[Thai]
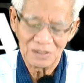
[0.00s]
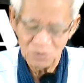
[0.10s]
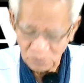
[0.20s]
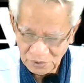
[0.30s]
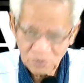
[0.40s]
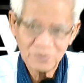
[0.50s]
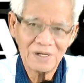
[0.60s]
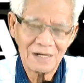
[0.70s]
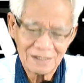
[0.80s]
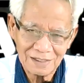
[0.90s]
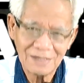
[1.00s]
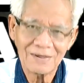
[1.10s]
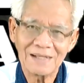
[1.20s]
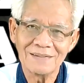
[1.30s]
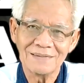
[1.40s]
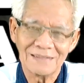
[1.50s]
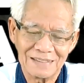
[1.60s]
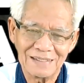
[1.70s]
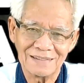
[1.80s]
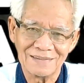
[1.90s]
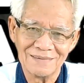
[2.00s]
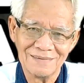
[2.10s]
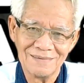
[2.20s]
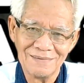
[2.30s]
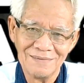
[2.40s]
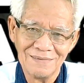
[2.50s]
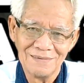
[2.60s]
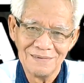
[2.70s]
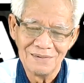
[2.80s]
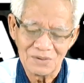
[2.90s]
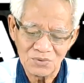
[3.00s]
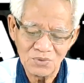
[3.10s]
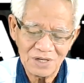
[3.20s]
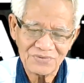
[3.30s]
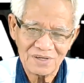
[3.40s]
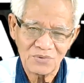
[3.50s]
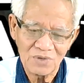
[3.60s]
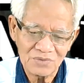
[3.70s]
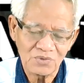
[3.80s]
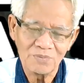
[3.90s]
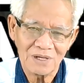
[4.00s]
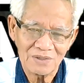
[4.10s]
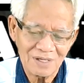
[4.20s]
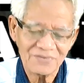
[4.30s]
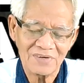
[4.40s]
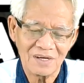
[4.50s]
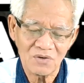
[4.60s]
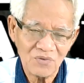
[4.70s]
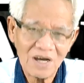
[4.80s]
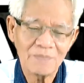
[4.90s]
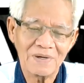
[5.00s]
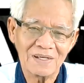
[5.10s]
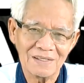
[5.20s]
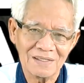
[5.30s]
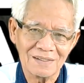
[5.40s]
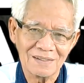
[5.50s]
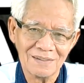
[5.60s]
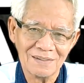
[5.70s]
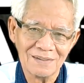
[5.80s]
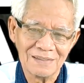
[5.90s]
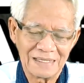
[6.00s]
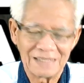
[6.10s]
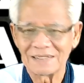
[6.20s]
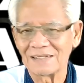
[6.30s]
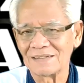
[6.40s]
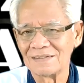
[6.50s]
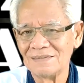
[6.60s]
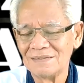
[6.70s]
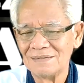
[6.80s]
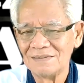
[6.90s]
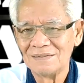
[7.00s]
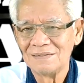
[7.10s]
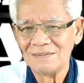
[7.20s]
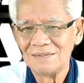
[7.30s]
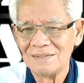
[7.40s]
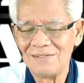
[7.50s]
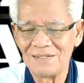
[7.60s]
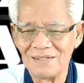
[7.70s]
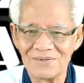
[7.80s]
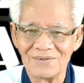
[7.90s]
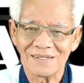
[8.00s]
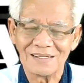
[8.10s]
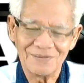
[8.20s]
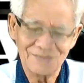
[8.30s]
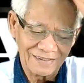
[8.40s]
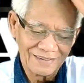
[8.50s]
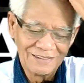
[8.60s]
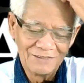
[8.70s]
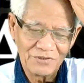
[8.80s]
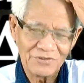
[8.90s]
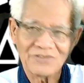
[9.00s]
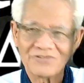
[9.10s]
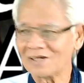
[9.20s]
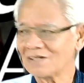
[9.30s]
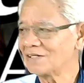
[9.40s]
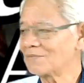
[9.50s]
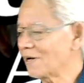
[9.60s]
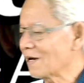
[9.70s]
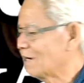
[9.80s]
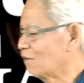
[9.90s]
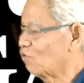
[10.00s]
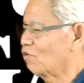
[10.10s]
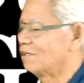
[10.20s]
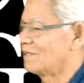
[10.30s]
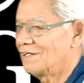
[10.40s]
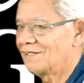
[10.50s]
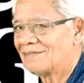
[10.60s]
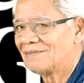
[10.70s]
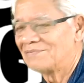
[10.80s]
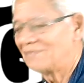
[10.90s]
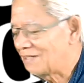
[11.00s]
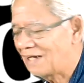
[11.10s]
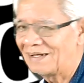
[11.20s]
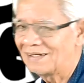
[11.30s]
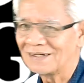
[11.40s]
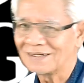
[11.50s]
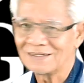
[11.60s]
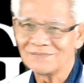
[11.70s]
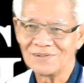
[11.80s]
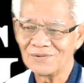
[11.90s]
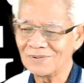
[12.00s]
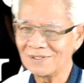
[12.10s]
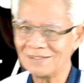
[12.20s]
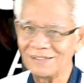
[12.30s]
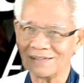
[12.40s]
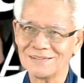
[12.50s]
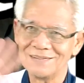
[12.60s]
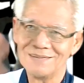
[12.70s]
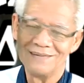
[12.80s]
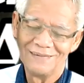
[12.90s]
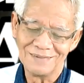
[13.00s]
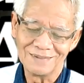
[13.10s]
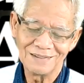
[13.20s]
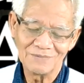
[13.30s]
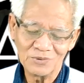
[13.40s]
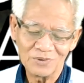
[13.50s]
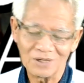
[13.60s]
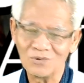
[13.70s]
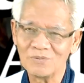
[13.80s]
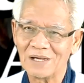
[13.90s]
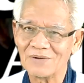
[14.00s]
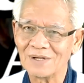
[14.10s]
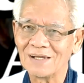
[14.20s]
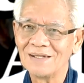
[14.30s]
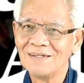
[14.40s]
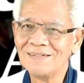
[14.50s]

แต่ลุงไม่รู้พระอรหันต์กันแล้วกัน เนี้ยรู้ลักษณะคุณสมบัติลักษณะก็ว่าไปนี่ฮะโอเค ไม่ใช่ ฉันคือพระอรหันต์โว้ย ไม่ใช่เลยนะครับมันคนละเรื่องนะ อย่างนี้อย่ามาคุยกับลุงแมวนะ